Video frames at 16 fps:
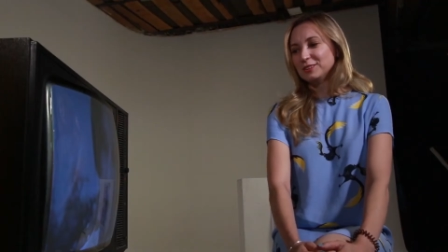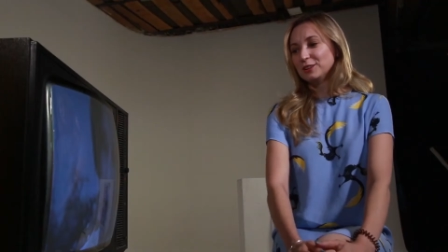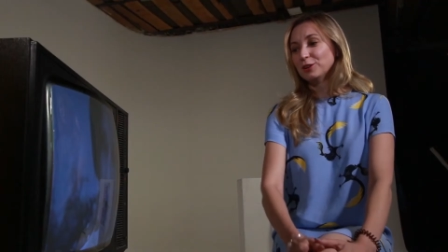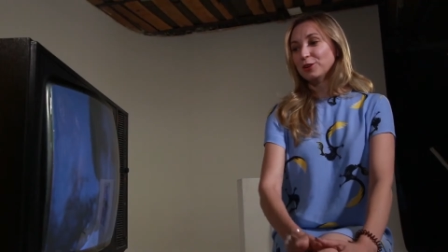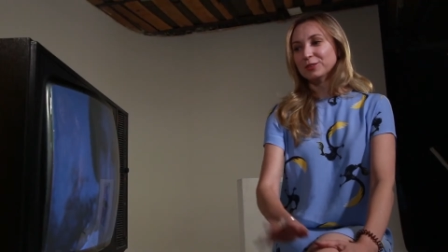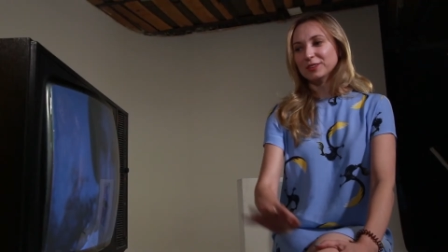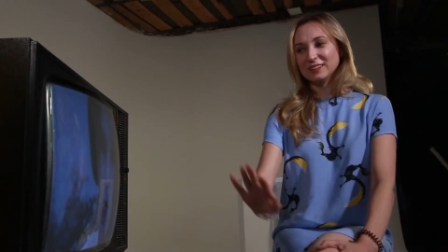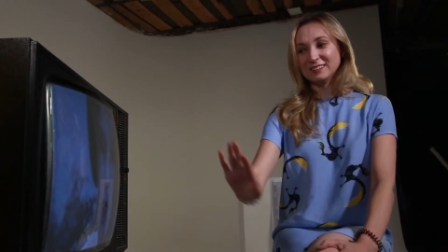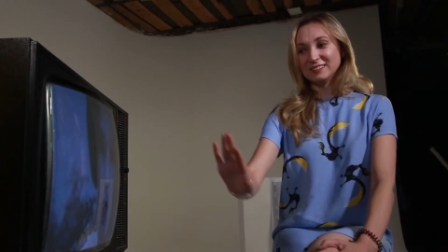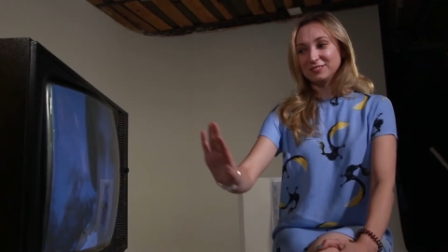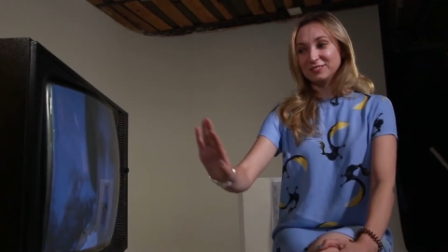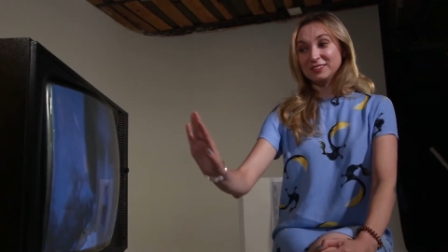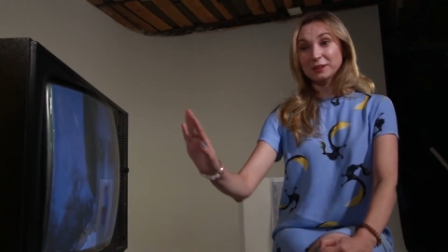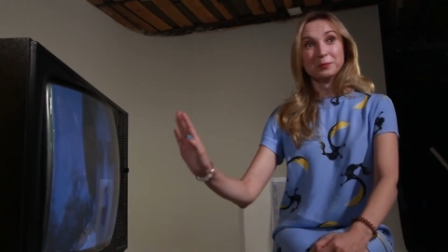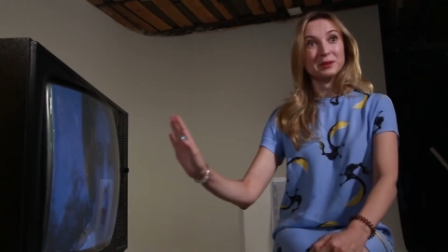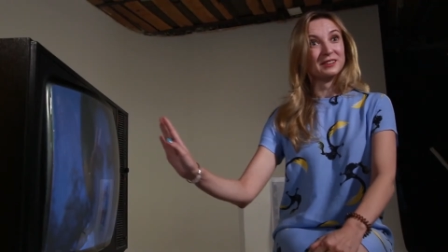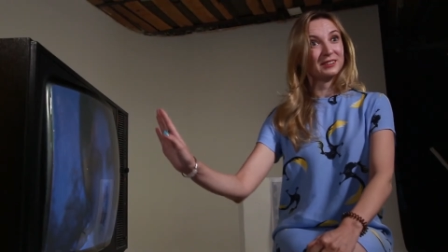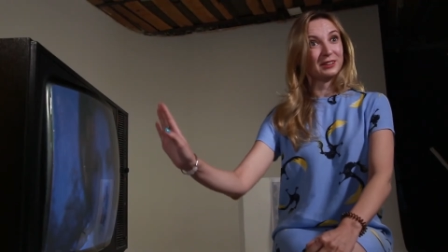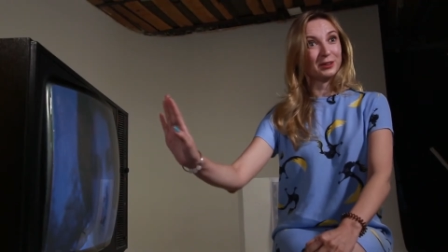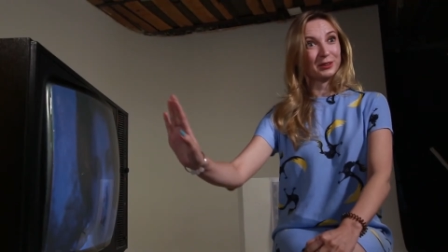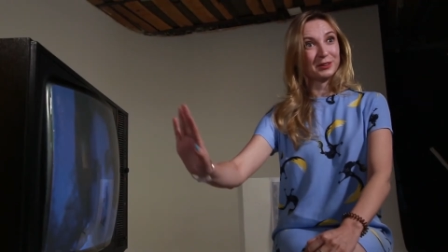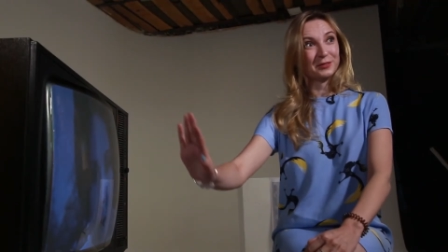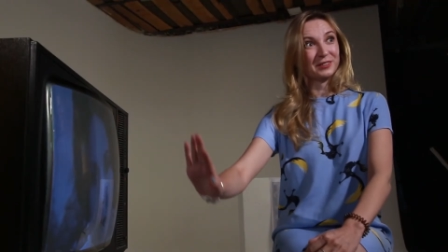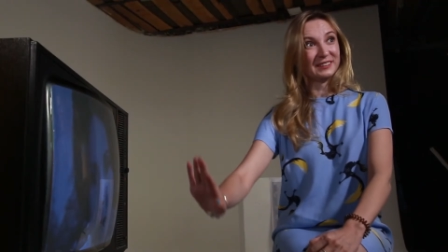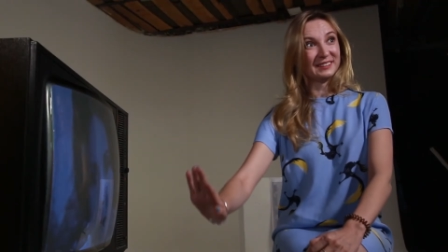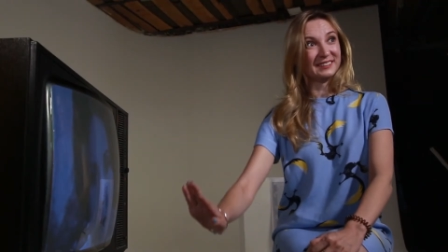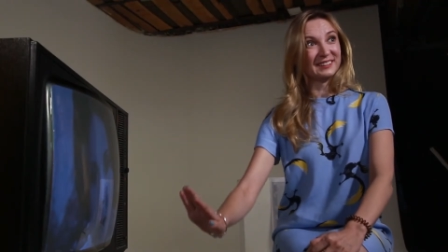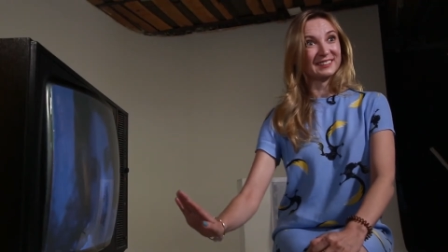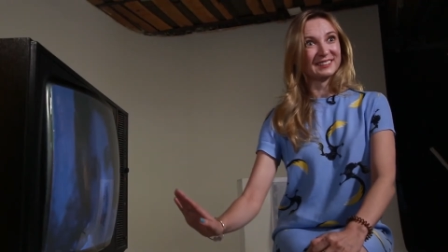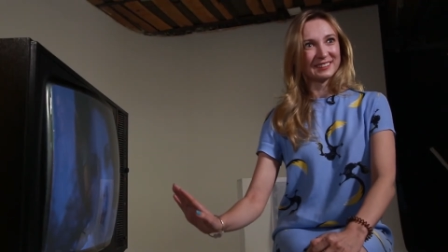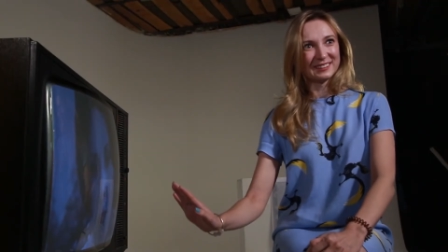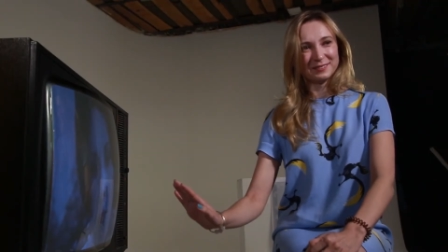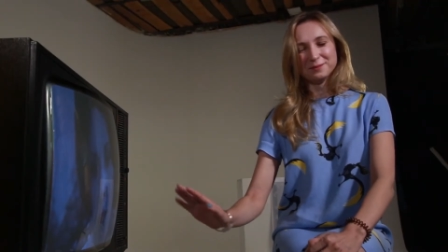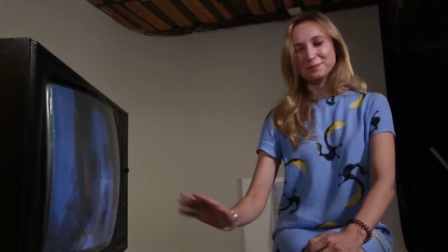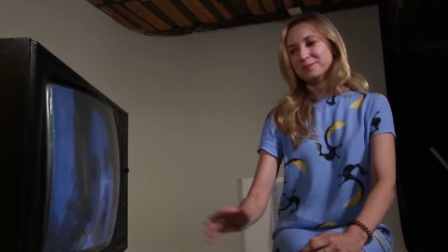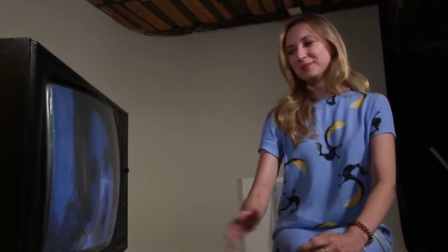Зеленый, все были зеленого оттенка.